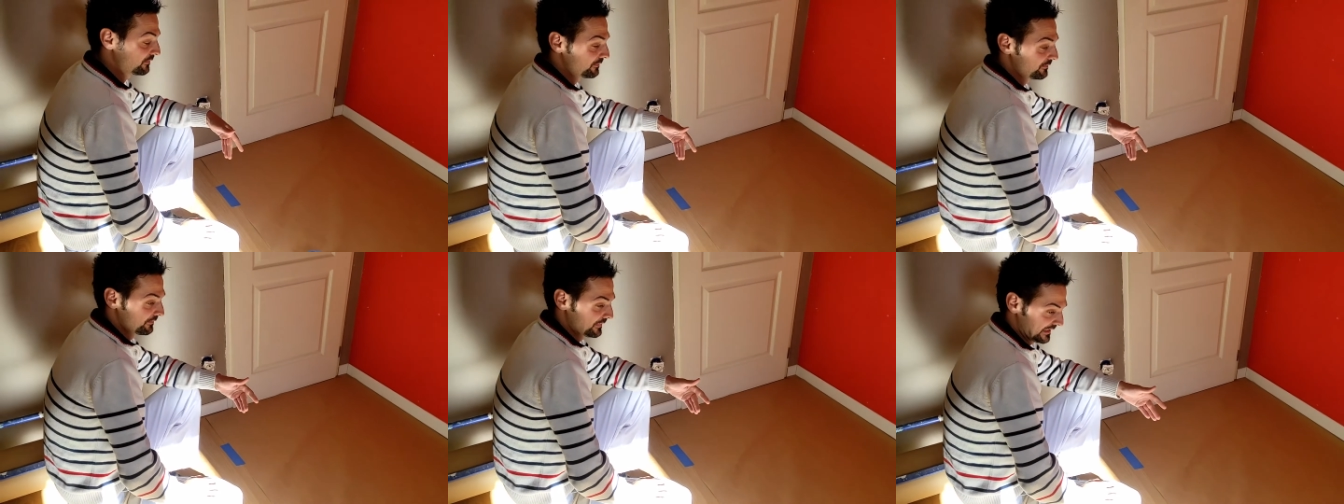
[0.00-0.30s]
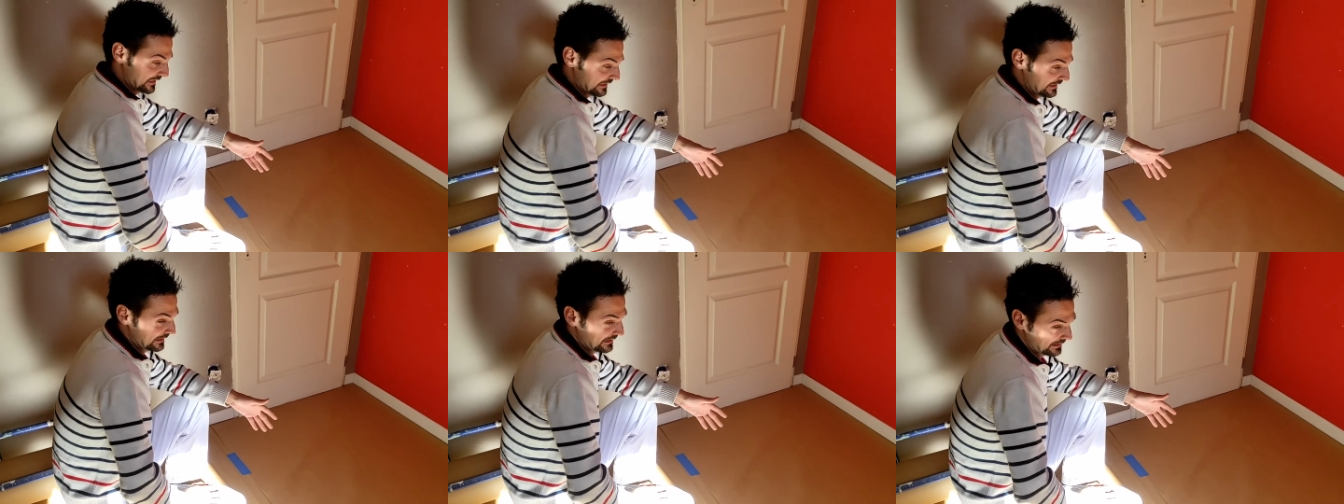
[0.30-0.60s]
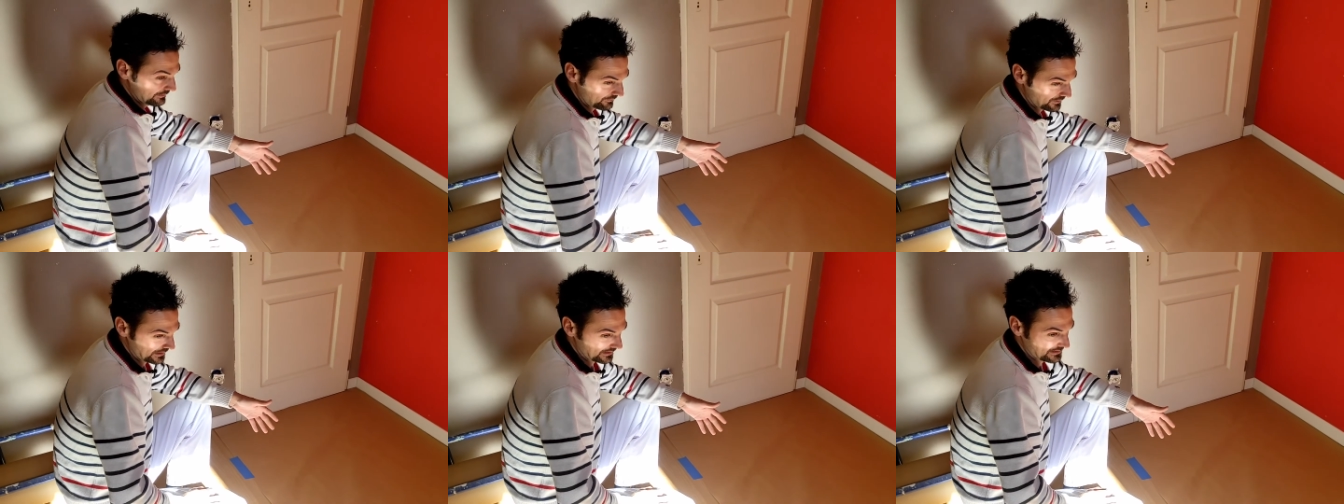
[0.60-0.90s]

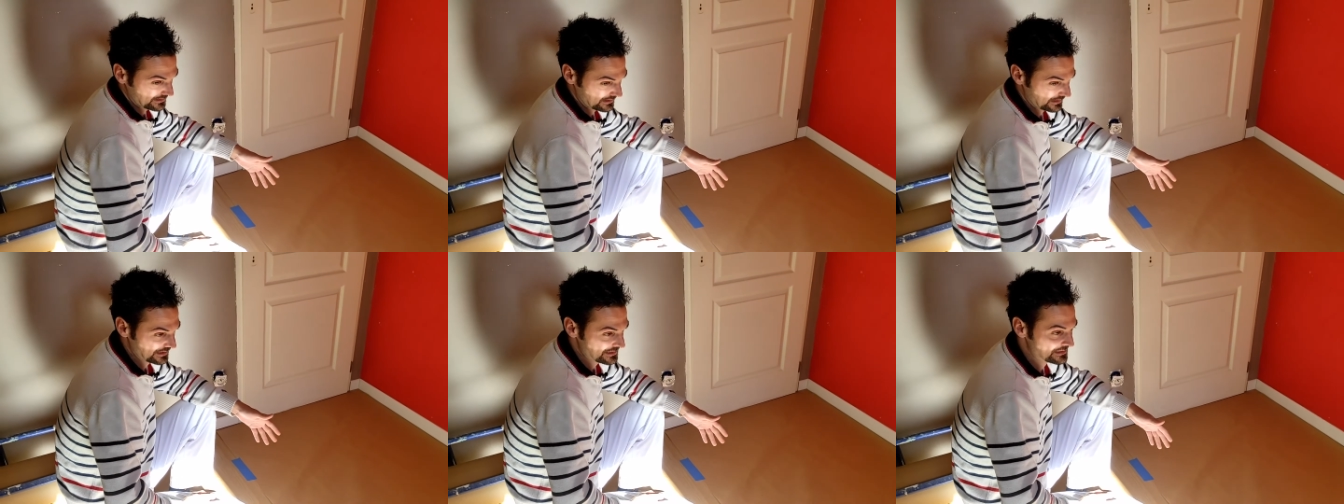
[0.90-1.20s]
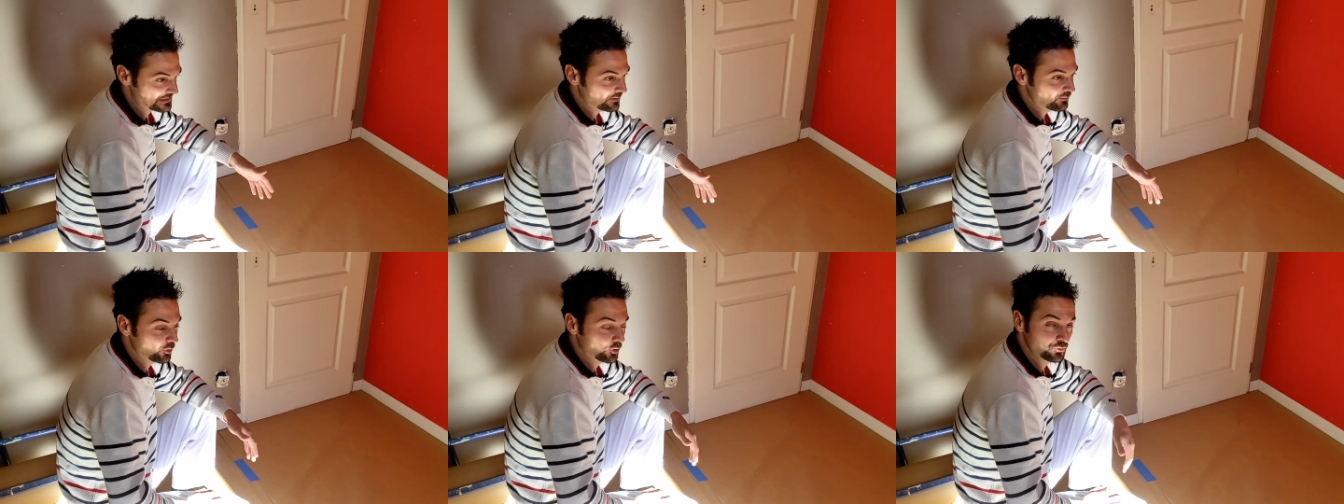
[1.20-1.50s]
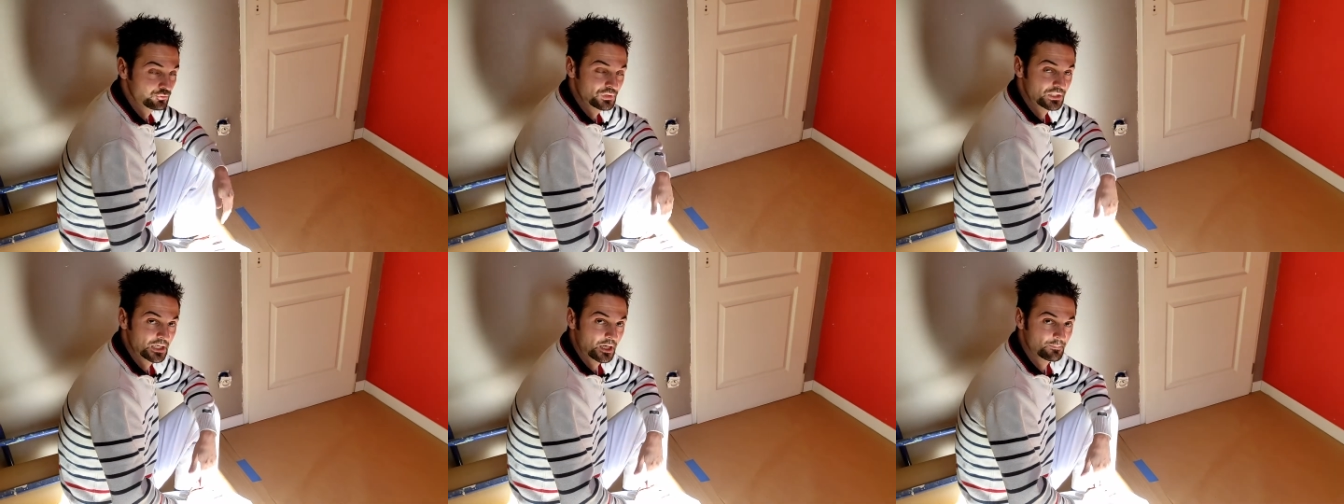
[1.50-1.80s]
mais voilà, qui reste un
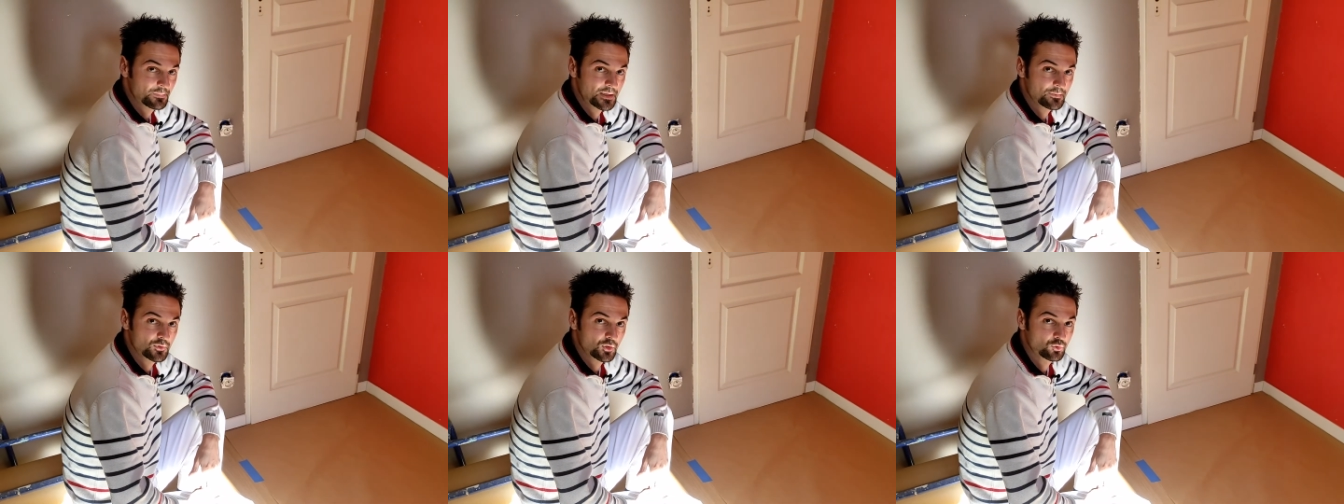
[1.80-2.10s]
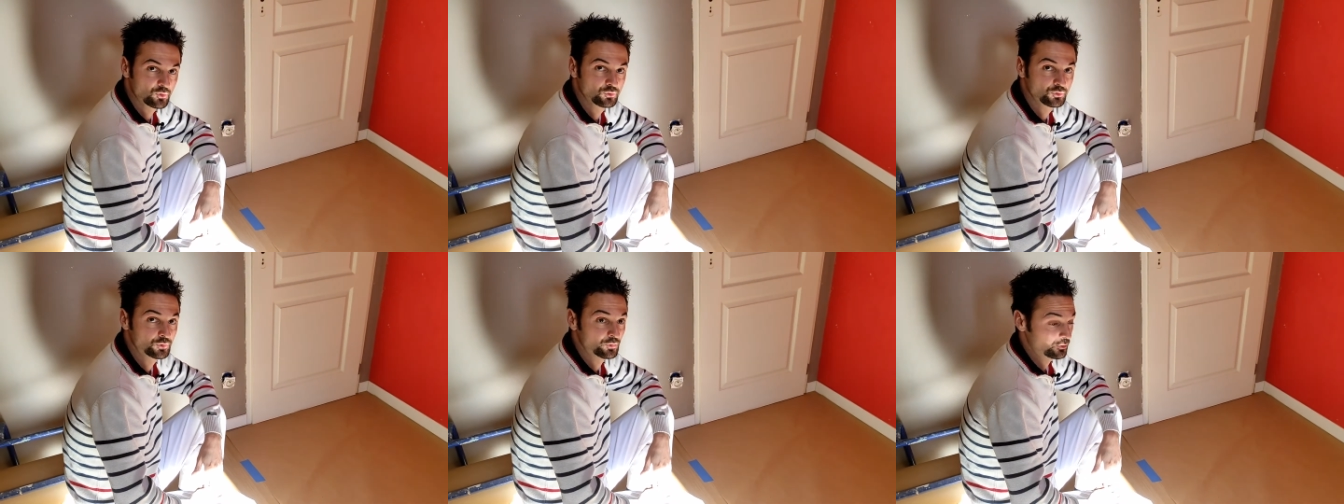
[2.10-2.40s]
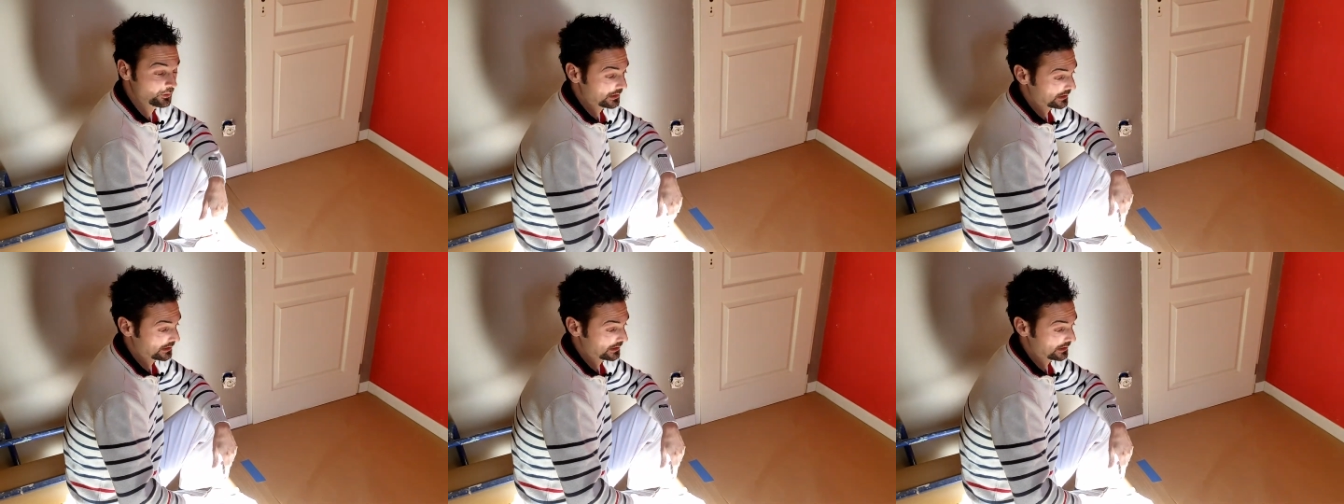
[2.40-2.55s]
produit quand même coûteux.